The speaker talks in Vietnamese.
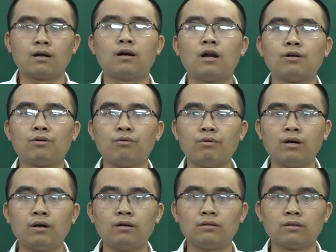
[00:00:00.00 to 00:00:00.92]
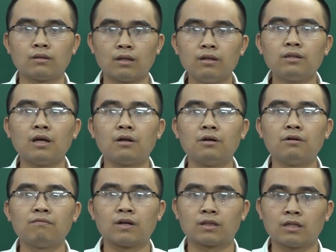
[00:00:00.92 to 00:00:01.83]
gần gũi hơn, thân thiện
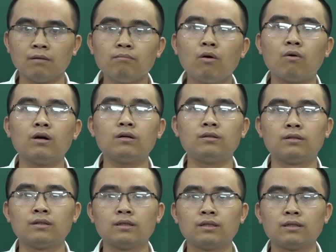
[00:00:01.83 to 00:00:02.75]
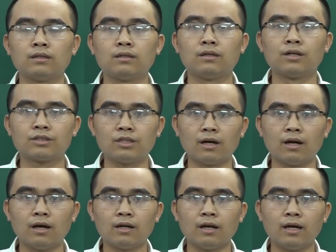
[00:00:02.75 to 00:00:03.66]
hơn và tiến bộ hơn. Được chưa?
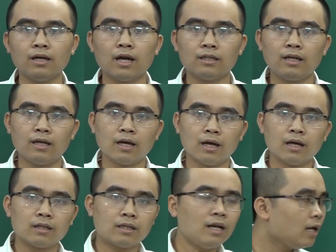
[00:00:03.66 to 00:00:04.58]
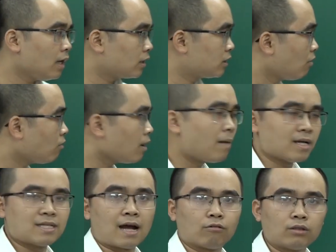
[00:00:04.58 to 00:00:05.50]
Đấy, thì thế nên là trong cái
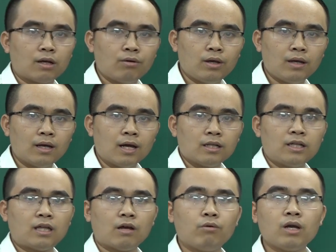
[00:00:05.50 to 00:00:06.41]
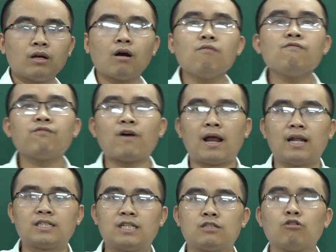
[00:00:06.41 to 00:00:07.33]
bài giảng của thầy Huy thì thầy Huy không phải
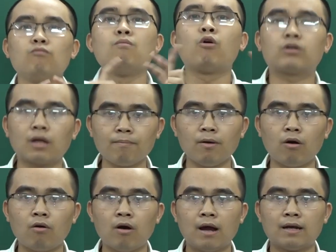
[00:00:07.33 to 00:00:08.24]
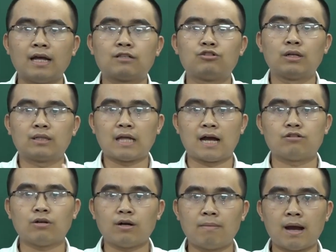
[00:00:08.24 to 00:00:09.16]
là chỉ dùng một cấp độ để truyền tải
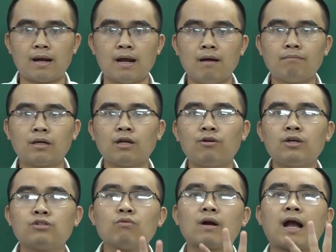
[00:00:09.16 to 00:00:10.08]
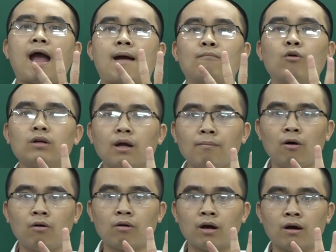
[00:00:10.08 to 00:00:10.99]
cho các bạn, mà thầy Huy dùng cả bốn cấp
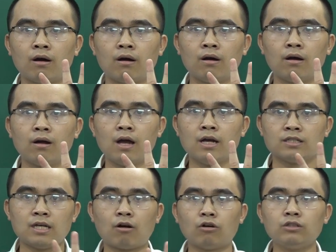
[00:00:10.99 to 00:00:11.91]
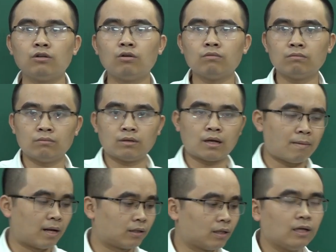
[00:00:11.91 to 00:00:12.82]
độ đó. Sẽ có những lúc các
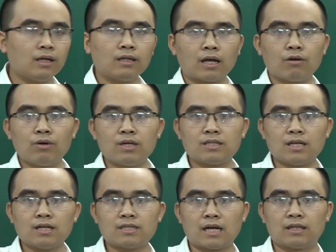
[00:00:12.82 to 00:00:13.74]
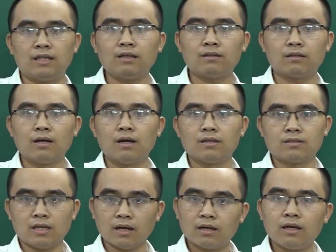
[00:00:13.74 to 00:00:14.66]
bạn thấy thầy Huy sẽ giải thích,
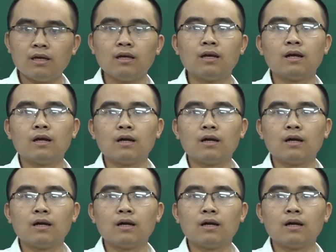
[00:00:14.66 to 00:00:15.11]
sẽ ghi,